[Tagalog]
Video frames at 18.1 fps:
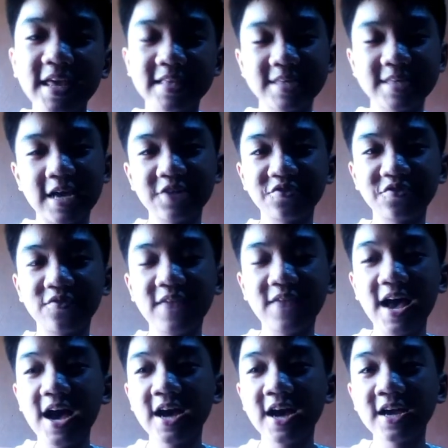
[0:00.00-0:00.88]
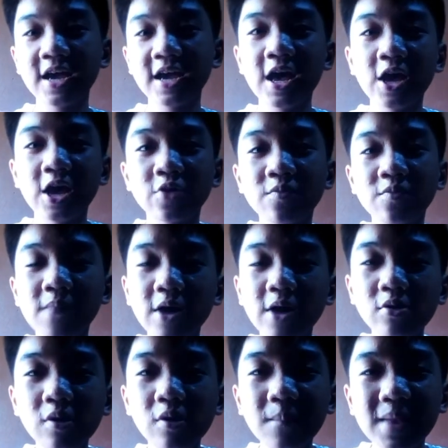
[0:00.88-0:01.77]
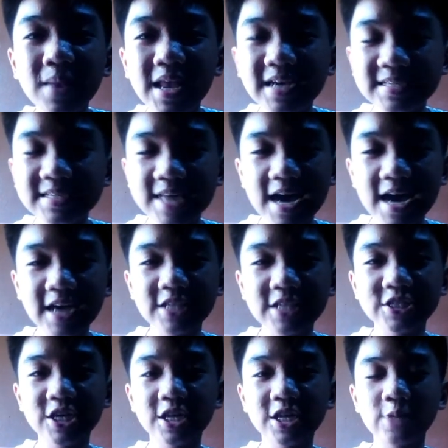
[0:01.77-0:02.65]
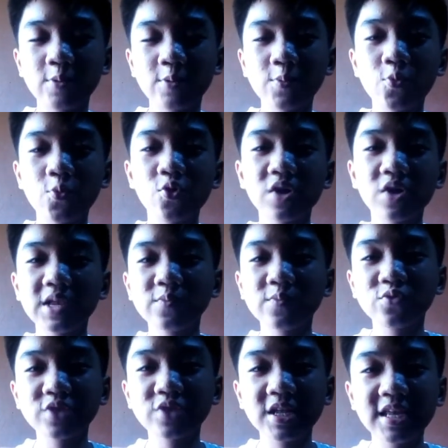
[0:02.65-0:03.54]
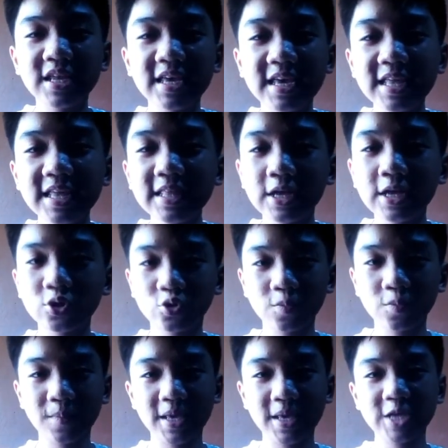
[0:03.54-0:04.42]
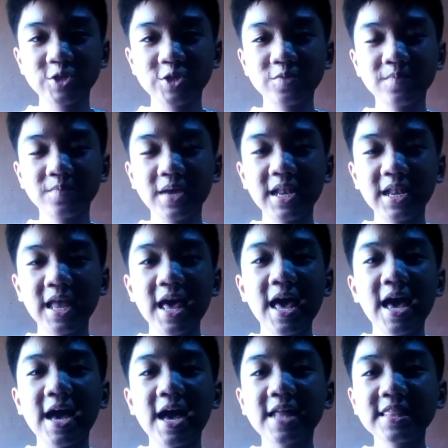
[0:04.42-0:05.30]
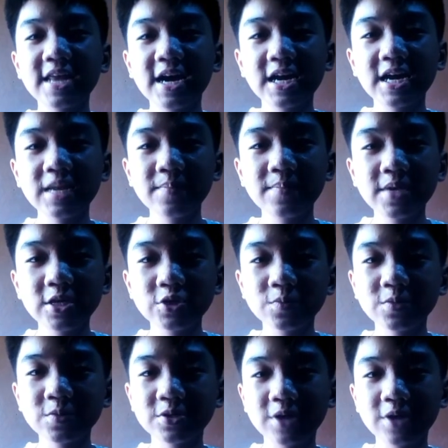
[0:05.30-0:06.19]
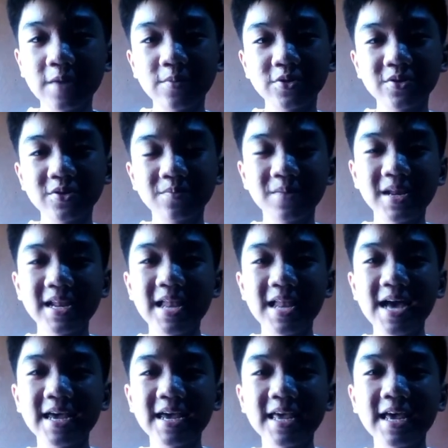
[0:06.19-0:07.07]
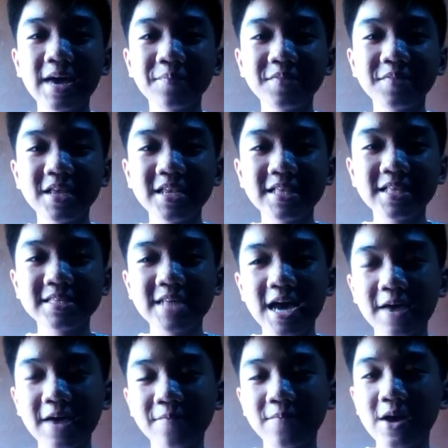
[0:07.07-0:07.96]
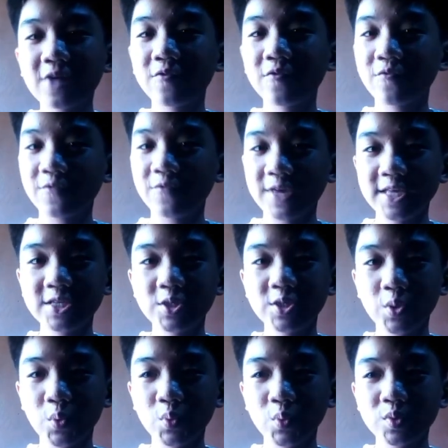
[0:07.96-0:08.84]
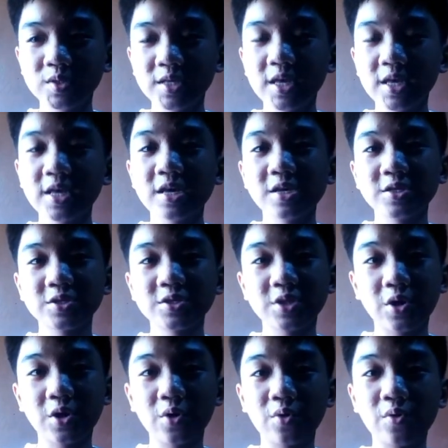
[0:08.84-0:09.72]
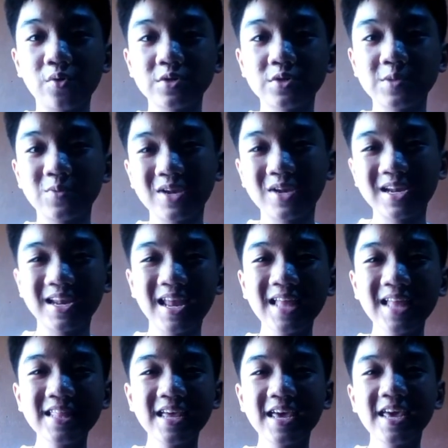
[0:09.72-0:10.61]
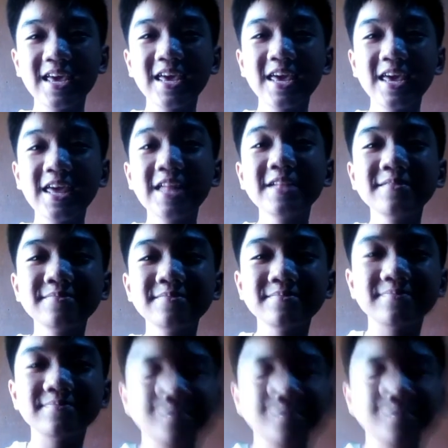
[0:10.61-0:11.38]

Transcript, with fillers: it's Anne Vlog. Kung bago ka pa lang sa akin channel, huwag mong kalimutan i-hit ang notification bell at ang karabihang subscribe button para lagi ka updated sa akin bagong videos. So, simulan na natin!